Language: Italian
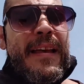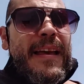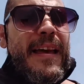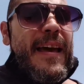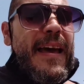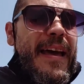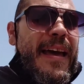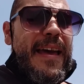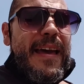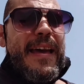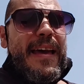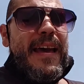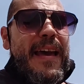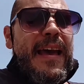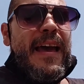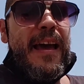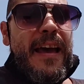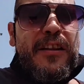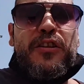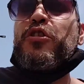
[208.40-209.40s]

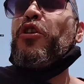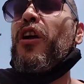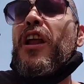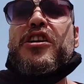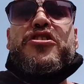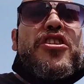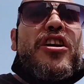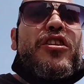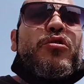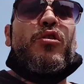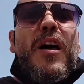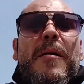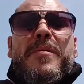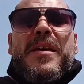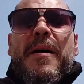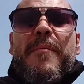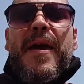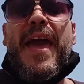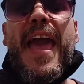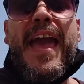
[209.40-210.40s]
eh, ti ho lasciato la
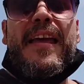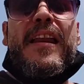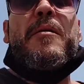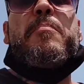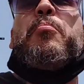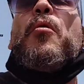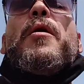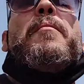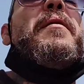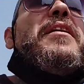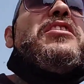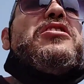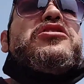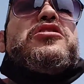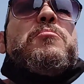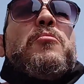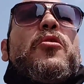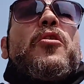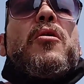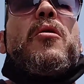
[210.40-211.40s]
mia mail, puoi
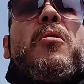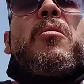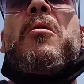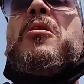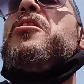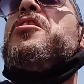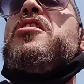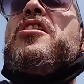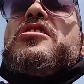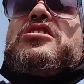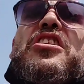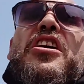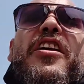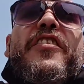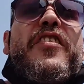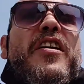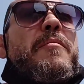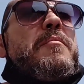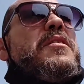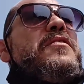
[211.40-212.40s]
benissimo
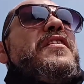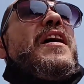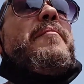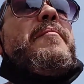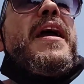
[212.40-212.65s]
scrivermi via